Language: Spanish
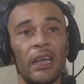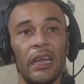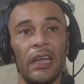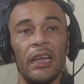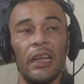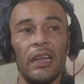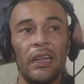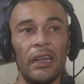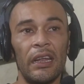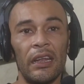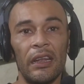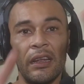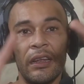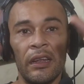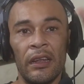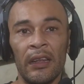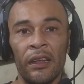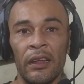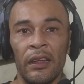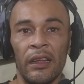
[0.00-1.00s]

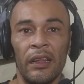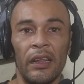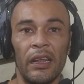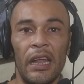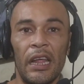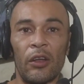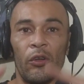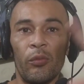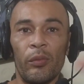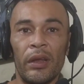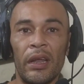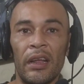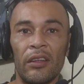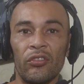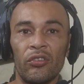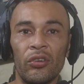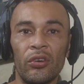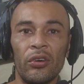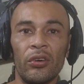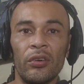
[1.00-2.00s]
el la
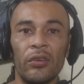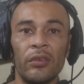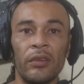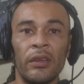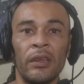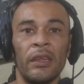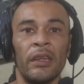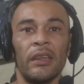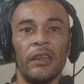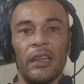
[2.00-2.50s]
iluminación,